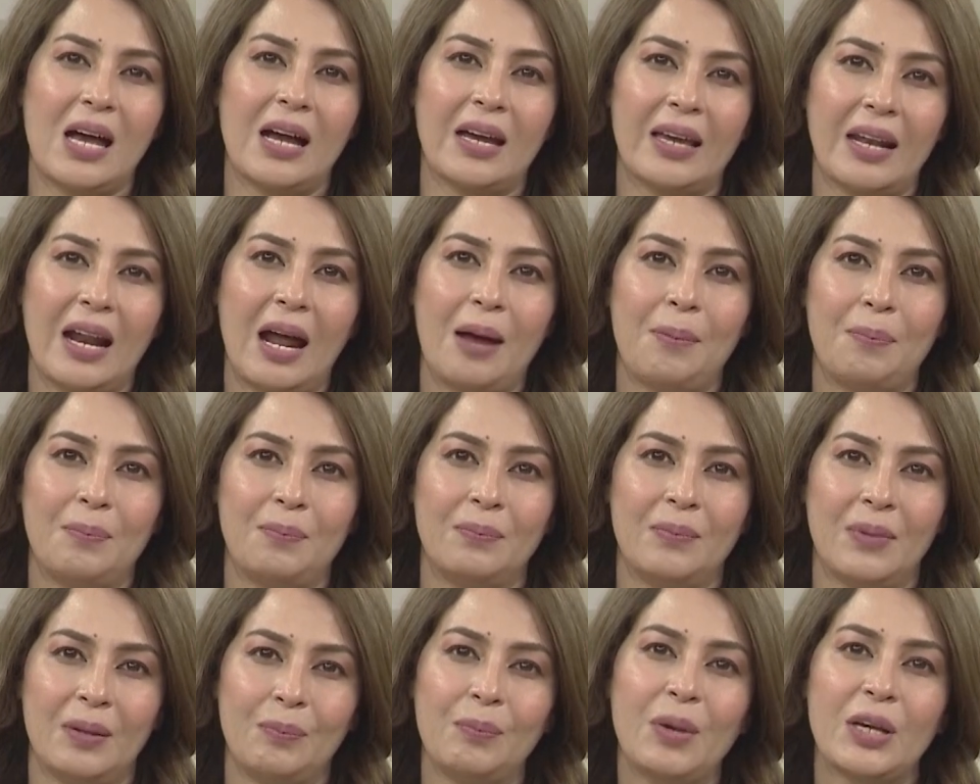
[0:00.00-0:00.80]
अगर आप
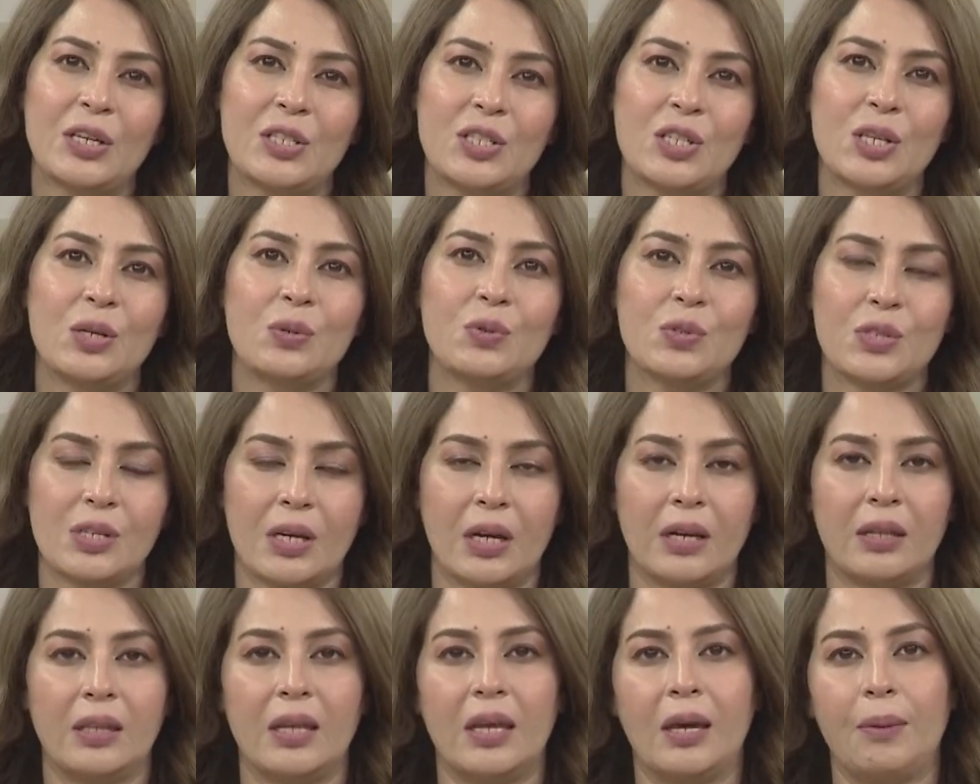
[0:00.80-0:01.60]
एक्सक्यूज़
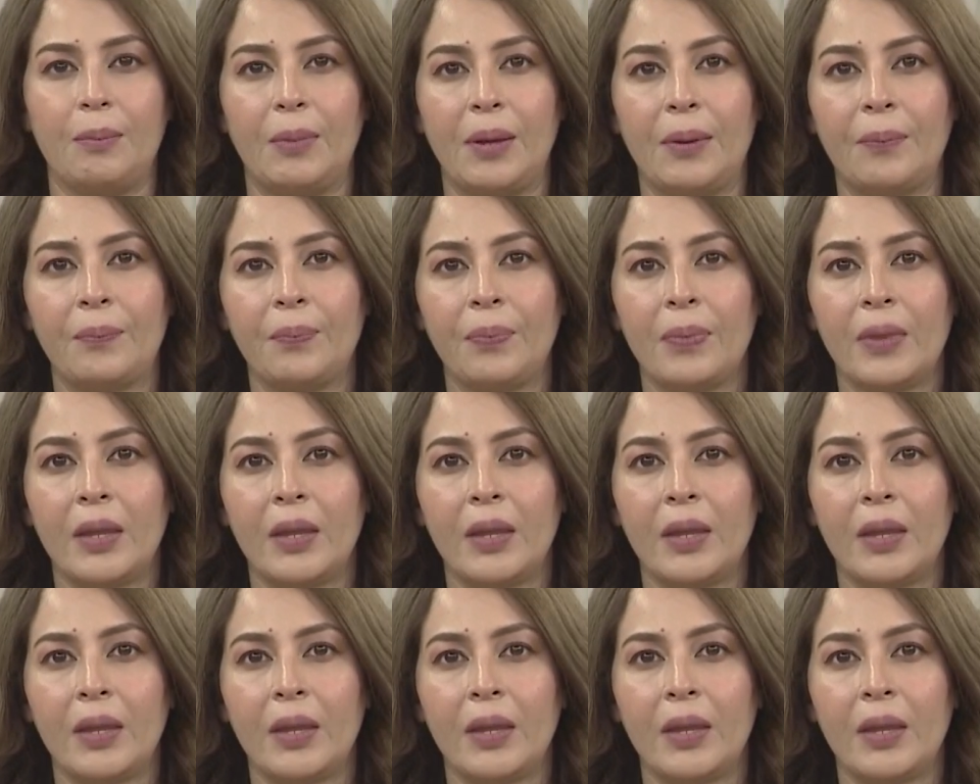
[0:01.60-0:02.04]
कर दें हमें